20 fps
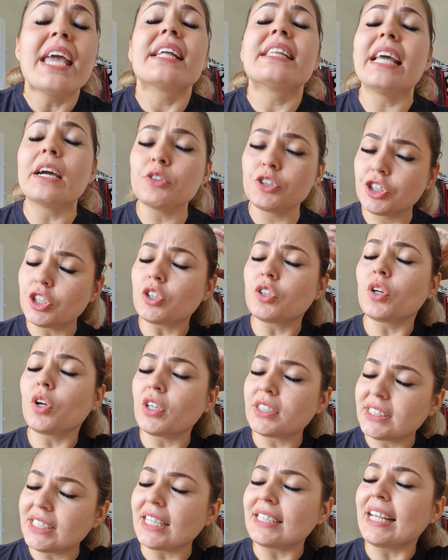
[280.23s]
Deus te
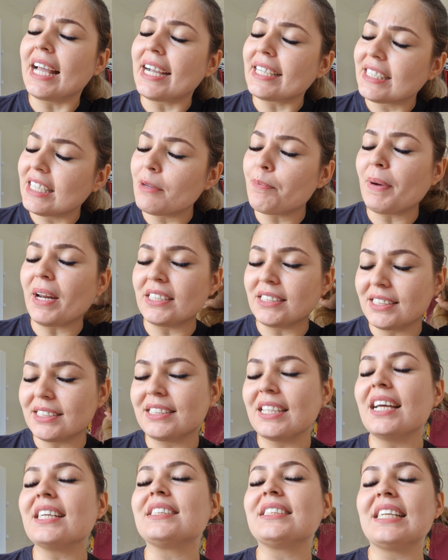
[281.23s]
trouxe até aqui para
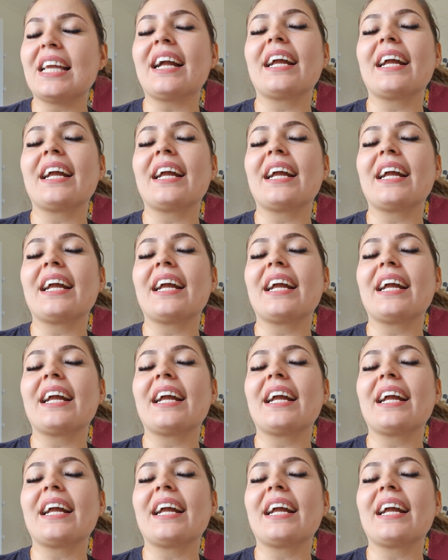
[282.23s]
dizer assim: